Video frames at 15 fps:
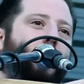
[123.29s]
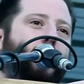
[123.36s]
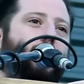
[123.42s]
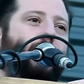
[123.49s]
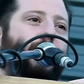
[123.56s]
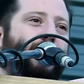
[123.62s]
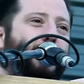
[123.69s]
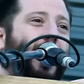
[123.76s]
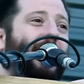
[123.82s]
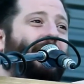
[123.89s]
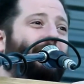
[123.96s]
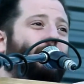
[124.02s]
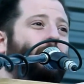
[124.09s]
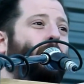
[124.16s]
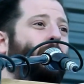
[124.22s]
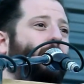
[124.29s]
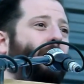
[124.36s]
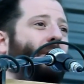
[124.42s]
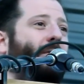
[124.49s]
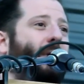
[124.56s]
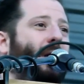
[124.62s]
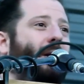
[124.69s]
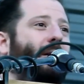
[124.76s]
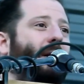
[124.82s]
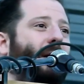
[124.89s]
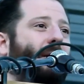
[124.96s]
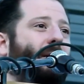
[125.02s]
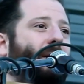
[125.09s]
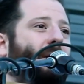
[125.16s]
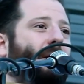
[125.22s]
con lo que, falta.
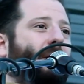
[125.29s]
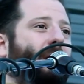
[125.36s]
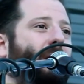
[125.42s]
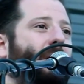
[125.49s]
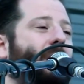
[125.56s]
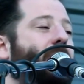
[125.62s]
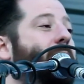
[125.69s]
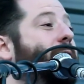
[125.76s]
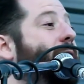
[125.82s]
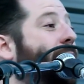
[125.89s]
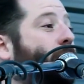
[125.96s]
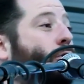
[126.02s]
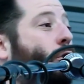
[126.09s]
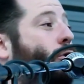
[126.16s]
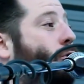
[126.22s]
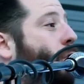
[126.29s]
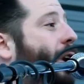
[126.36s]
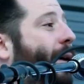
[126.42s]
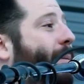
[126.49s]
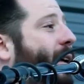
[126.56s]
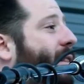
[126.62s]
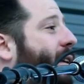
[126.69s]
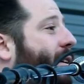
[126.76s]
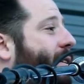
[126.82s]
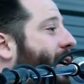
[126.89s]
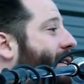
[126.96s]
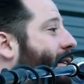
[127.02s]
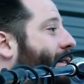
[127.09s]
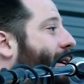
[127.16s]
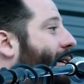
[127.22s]
Y eso solamente se
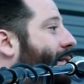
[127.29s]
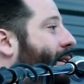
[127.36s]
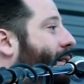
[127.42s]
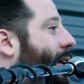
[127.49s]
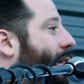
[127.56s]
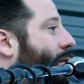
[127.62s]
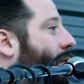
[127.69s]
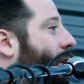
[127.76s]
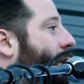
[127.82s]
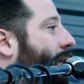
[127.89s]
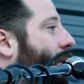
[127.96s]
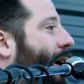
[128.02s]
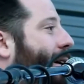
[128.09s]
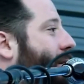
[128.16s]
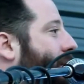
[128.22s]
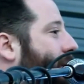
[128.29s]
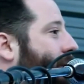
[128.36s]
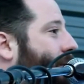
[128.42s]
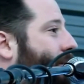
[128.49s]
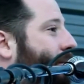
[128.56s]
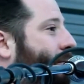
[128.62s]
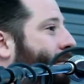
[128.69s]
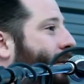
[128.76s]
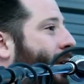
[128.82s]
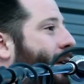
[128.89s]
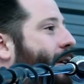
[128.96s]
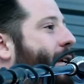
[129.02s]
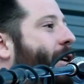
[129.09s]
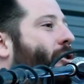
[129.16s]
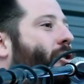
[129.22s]
hace transitando en el barrio,
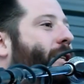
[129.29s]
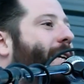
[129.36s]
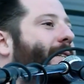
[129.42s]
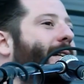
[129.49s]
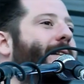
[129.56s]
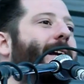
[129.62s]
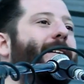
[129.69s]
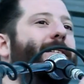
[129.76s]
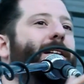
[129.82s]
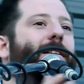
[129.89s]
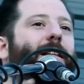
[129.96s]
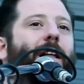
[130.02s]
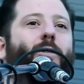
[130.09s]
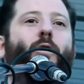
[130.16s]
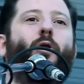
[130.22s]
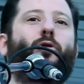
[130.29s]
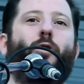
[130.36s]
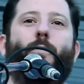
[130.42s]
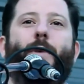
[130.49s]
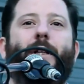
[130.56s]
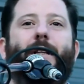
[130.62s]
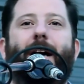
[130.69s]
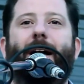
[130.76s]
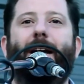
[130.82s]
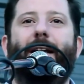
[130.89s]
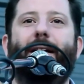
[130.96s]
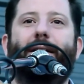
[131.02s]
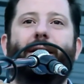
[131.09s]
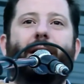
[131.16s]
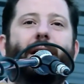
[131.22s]
y eso se hace transitando los
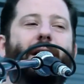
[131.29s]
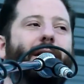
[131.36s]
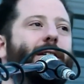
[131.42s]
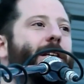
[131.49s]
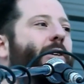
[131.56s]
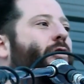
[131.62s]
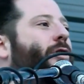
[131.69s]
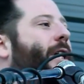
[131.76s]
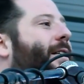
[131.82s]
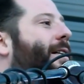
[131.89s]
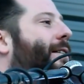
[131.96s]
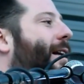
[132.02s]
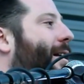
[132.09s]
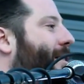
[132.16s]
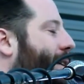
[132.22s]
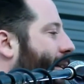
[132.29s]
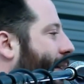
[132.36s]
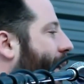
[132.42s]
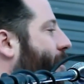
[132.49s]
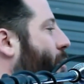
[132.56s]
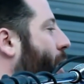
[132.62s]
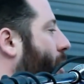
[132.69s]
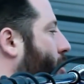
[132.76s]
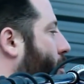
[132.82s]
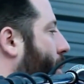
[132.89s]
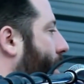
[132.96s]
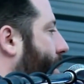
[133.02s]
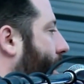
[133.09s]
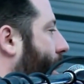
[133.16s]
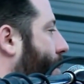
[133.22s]
hospitales, y eso se hace transitando las
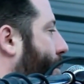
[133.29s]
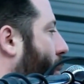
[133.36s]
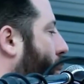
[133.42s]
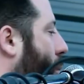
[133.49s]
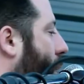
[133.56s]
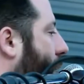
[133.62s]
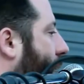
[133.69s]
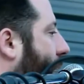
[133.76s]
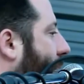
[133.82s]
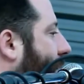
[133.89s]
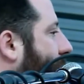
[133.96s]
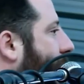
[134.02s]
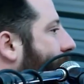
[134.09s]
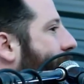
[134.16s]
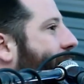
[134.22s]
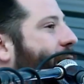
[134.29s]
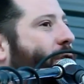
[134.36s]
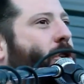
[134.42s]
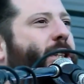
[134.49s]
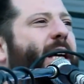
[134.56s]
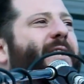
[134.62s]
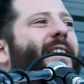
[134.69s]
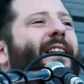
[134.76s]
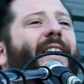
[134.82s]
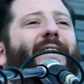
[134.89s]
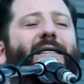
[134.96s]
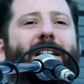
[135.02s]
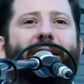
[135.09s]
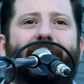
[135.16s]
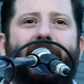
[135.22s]
universidades públicas, y eso se hace
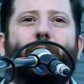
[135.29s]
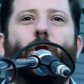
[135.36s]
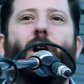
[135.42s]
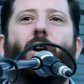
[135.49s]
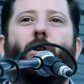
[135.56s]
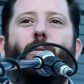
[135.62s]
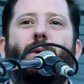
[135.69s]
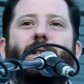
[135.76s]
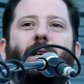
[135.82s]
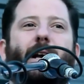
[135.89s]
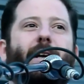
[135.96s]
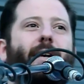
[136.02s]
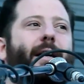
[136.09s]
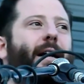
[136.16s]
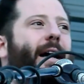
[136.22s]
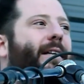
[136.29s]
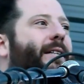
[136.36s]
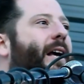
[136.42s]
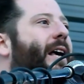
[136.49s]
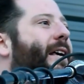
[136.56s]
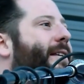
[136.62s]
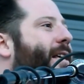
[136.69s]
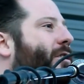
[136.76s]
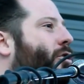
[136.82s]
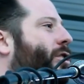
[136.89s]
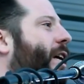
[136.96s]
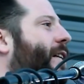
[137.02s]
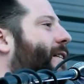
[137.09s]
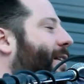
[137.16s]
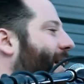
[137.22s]
transitando las comisarías, y eso
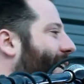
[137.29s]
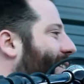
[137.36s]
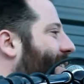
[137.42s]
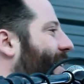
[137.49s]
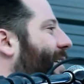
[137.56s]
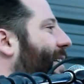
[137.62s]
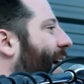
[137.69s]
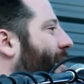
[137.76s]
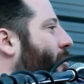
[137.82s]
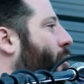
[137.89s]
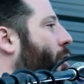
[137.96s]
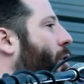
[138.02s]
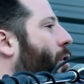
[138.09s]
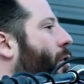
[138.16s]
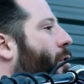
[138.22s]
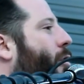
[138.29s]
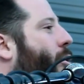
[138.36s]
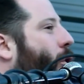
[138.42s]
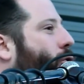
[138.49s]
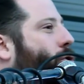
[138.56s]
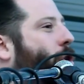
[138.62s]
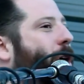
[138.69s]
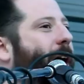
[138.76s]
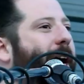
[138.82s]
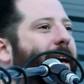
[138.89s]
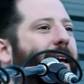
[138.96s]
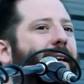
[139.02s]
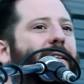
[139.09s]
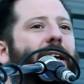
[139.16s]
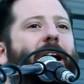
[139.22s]
se hace transitando los
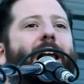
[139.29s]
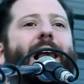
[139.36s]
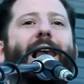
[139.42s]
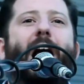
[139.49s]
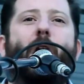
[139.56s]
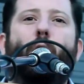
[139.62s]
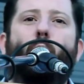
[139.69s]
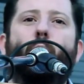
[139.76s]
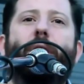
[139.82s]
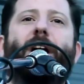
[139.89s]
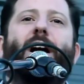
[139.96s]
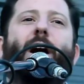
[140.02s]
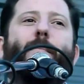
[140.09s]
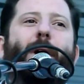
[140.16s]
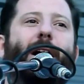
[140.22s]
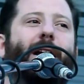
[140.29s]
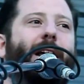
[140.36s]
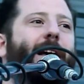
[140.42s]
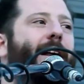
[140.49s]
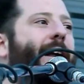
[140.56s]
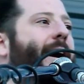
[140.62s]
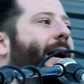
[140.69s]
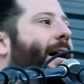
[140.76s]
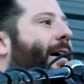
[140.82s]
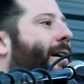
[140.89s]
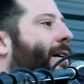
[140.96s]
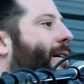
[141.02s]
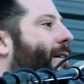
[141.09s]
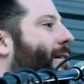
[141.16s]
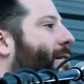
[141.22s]
hogares. La única
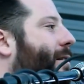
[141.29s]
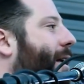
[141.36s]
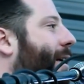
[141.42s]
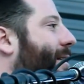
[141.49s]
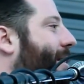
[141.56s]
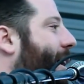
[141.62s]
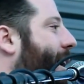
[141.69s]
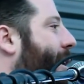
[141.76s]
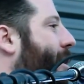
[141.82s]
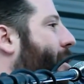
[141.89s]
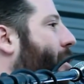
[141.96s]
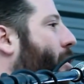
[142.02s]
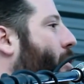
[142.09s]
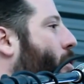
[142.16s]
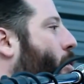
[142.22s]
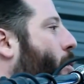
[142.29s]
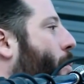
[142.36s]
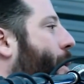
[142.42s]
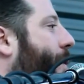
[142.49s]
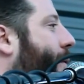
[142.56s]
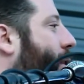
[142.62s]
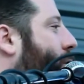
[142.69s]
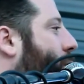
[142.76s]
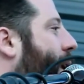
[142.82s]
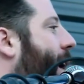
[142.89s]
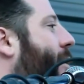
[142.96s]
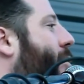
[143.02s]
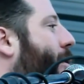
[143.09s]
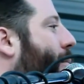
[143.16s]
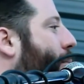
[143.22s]
manera de ser un
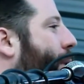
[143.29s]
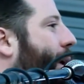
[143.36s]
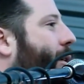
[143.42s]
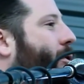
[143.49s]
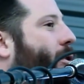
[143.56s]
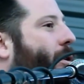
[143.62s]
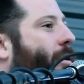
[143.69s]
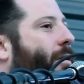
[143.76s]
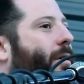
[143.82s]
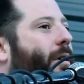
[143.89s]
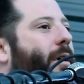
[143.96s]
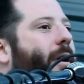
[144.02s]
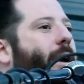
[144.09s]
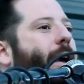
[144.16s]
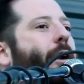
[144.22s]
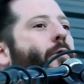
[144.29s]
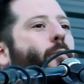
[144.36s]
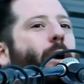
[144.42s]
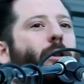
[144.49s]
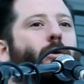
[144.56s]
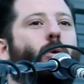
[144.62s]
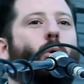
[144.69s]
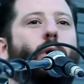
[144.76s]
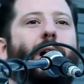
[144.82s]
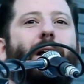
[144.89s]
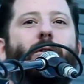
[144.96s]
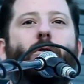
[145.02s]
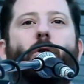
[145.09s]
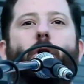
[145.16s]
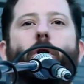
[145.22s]
profesional completo es no
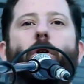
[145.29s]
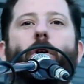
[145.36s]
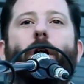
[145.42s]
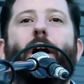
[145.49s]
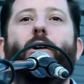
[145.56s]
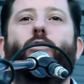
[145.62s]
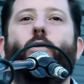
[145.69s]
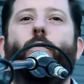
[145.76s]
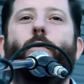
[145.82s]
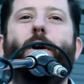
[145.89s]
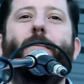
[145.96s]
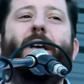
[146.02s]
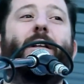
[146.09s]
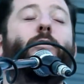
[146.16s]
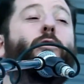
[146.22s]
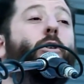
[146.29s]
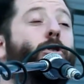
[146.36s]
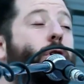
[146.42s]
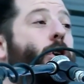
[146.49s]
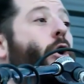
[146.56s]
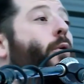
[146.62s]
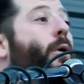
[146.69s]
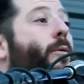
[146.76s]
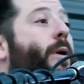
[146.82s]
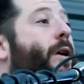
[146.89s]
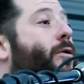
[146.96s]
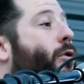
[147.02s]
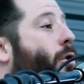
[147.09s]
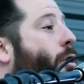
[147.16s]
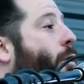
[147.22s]
estudiando el sufrimiento, sino
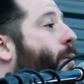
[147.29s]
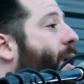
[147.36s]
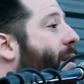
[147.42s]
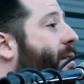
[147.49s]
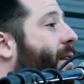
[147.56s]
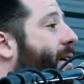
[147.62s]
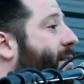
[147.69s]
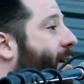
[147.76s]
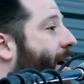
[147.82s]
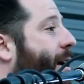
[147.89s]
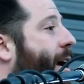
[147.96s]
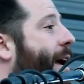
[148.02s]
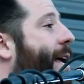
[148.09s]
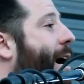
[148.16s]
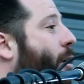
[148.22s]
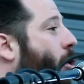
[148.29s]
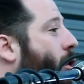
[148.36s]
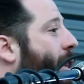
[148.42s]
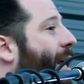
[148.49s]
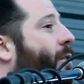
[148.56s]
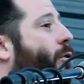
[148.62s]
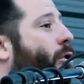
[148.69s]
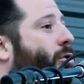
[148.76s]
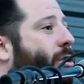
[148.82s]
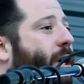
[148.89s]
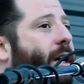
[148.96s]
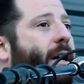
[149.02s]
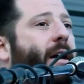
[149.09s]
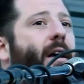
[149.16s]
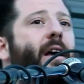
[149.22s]
viviéndolo bien de cerca y
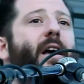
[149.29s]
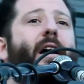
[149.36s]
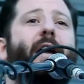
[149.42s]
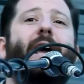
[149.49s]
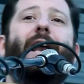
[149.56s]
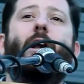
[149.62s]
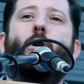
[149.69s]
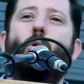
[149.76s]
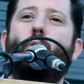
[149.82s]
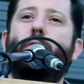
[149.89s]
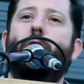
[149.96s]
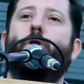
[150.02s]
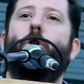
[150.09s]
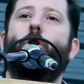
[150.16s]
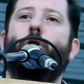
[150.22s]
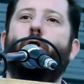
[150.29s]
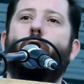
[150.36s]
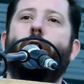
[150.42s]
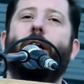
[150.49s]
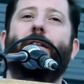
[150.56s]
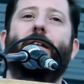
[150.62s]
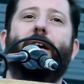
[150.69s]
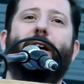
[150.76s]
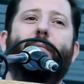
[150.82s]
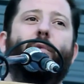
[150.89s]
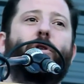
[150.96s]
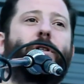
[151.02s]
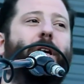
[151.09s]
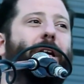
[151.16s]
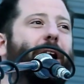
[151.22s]
acordándose que el único rol que
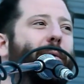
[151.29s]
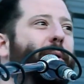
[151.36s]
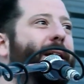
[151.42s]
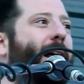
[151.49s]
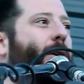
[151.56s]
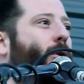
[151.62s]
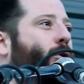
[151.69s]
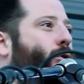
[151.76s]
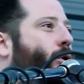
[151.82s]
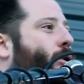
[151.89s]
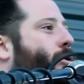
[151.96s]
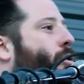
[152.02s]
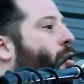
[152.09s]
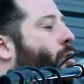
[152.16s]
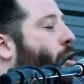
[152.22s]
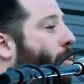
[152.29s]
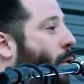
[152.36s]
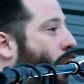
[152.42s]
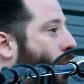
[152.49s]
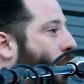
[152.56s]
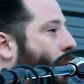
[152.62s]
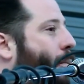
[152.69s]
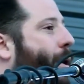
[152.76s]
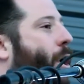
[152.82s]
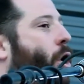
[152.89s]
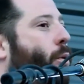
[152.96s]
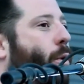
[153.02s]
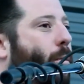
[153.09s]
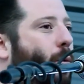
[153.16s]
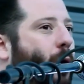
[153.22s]
tenemos en la vida nosotros como hombres,
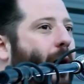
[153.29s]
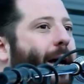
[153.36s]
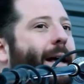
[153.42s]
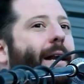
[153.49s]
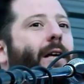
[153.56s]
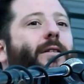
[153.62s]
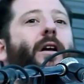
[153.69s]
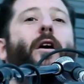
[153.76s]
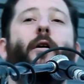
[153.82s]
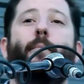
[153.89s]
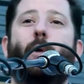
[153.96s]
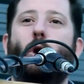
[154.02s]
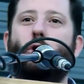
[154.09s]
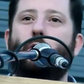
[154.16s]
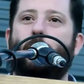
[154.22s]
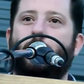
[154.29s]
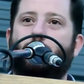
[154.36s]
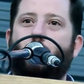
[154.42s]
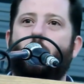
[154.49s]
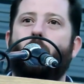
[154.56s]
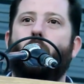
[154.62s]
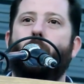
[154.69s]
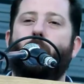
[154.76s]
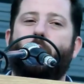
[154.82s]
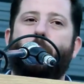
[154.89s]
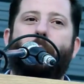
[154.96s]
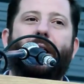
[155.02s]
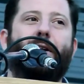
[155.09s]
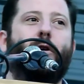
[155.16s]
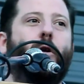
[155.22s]
como mujeres, pero sobre todo como
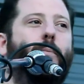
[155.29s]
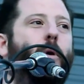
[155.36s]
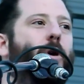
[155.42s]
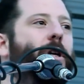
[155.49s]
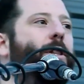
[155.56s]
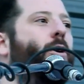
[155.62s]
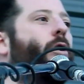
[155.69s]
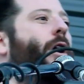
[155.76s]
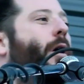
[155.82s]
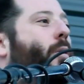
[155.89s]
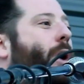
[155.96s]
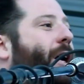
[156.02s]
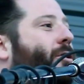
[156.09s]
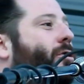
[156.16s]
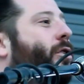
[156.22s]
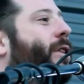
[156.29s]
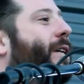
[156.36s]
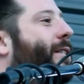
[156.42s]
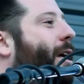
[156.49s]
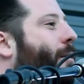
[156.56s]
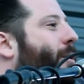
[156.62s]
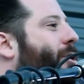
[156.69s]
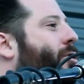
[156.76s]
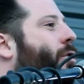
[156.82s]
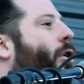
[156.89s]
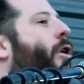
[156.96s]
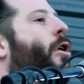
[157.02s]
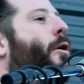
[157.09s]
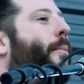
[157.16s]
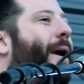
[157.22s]
compañeros políticos, la vocación de
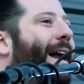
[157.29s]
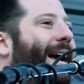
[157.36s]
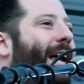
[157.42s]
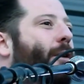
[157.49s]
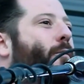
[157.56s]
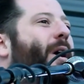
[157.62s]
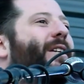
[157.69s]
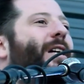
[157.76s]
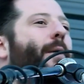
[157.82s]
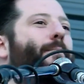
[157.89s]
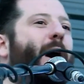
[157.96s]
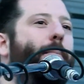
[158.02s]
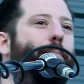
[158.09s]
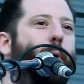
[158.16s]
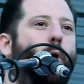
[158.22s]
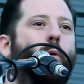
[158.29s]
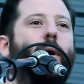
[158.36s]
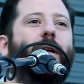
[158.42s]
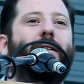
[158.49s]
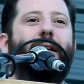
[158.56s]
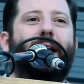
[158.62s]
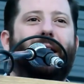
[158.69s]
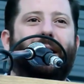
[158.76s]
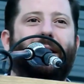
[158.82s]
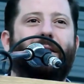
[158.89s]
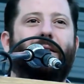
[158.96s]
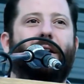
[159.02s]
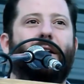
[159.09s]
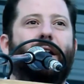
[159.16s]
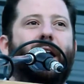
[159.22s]
servicio para que no haya más pobres en la
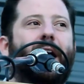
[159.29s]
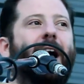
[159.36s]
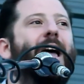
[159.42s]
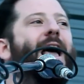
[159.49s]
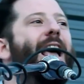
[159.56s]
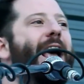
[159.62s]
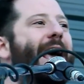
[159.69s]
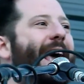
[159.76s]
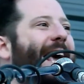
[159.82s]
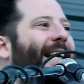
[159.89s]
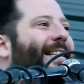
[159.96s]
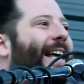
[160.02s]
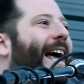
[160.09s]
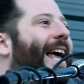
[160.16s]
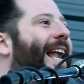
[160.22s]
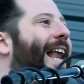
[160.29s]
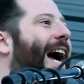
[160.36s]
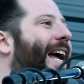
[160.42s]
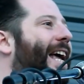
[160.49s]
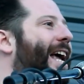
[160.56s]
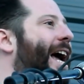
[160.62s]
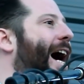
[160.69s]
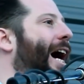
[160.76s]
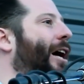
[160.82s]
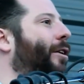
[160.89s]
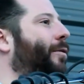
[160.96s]
Argentina. Esa es la guía